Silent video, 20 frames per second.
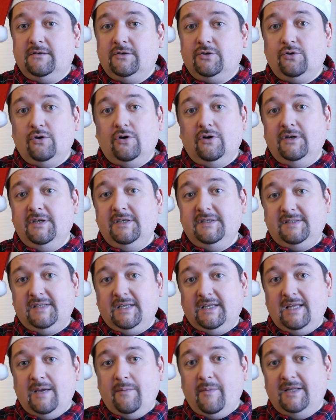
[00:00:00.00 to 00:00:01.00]
что из
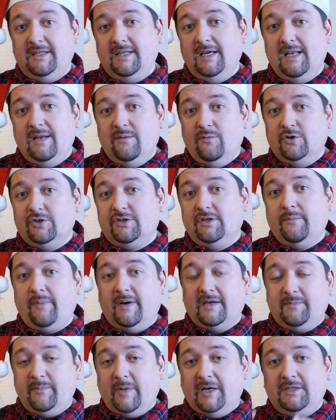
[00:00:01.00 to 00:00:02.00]
3D-модели можно
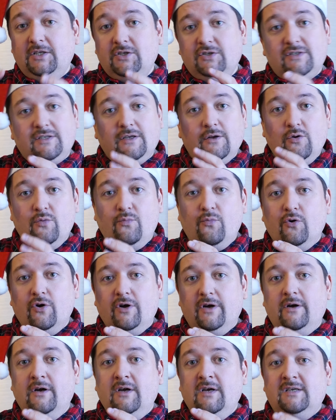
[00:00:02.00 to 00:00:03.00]
практически
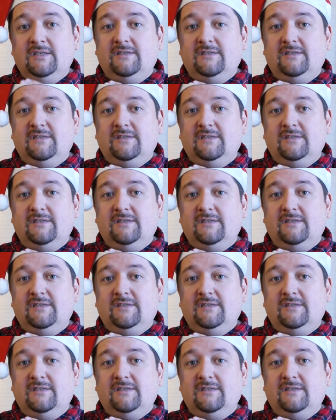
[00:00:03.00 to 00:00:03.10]
любой